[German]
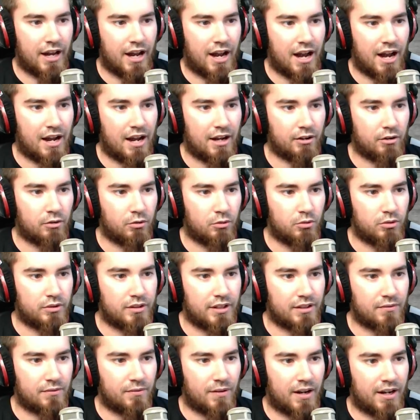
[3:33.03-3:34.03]
ja gut,
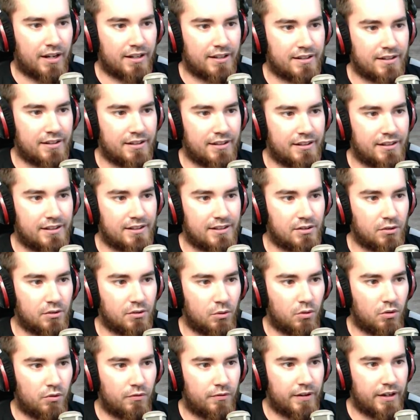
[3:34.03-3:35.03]
das war jetzt nicht
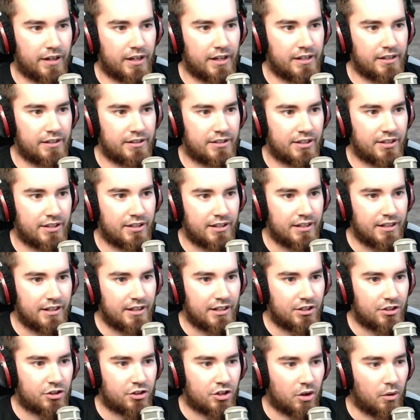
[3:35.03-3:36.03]
so wild.
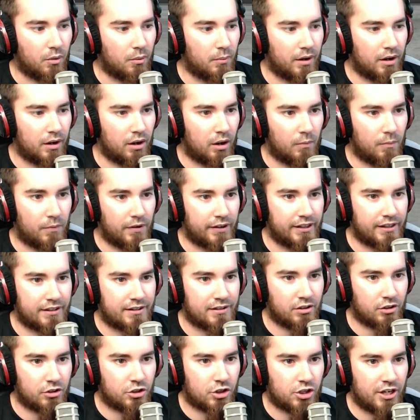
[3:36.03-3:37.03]
Schauen wir mal, ob wir
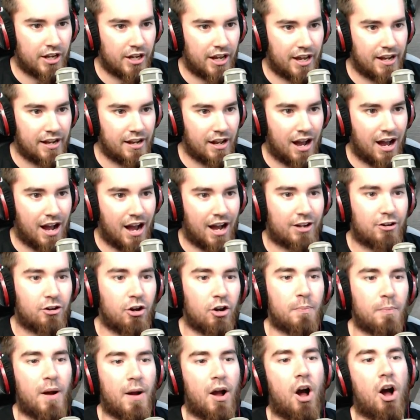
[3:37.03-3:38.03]
jetzt noch schnell... Ach,
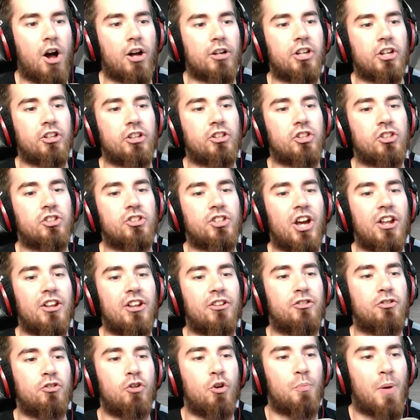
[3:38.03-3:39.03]
guck mal, ach, das ist ja
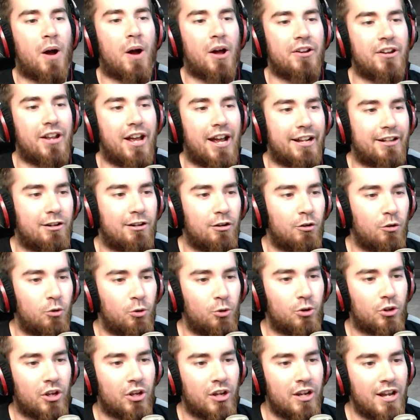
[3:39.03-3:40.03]
super nett,
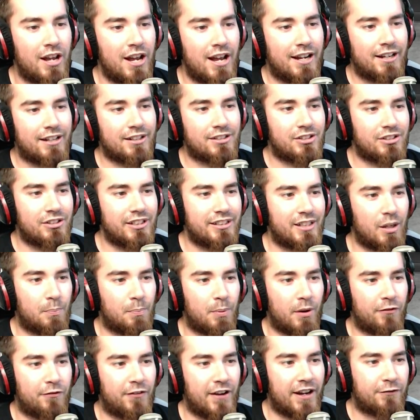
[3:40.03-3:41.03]
Luke, dass du dich da
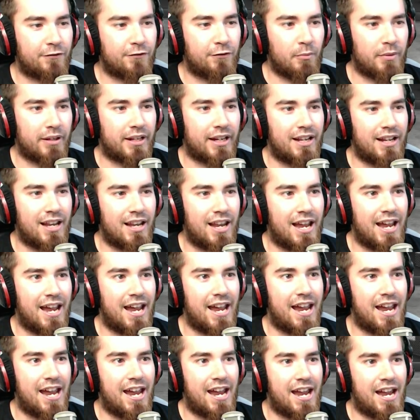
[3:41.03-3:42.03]
perfekt für mich
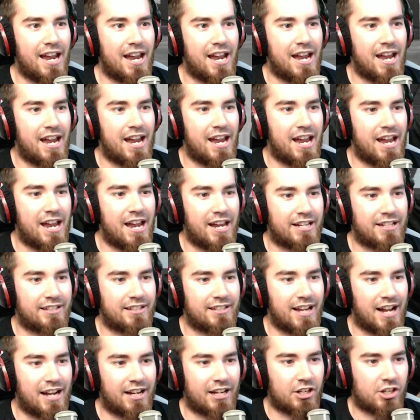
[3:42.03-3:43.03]

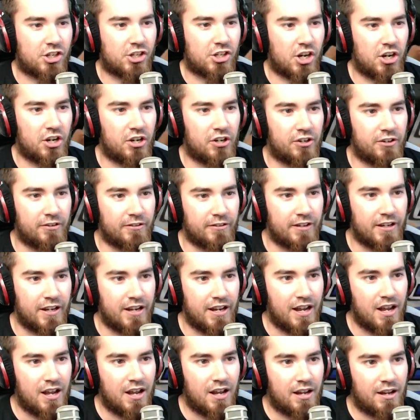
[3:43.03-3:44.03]
hinlegst. Dankeschön.
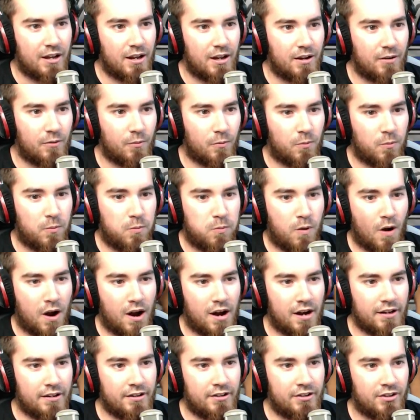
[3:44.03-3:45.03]

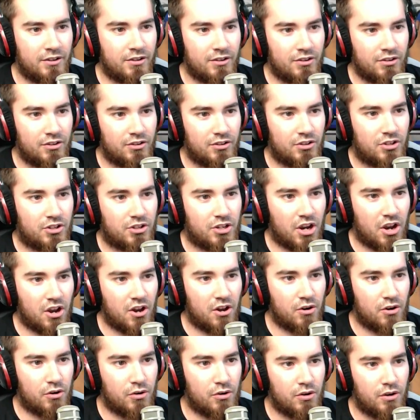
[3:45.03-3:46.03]
One,
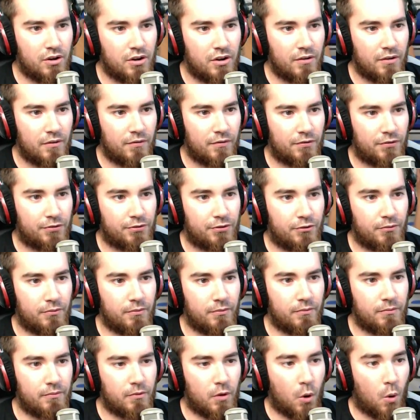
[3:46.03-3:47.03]
two...
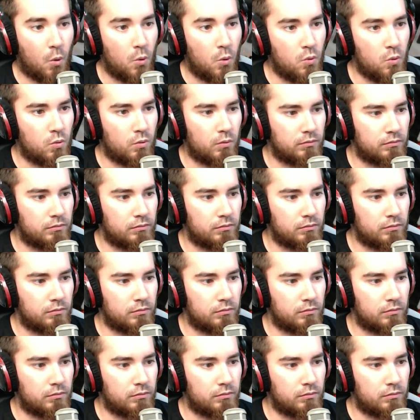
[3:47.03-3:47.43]
Oh.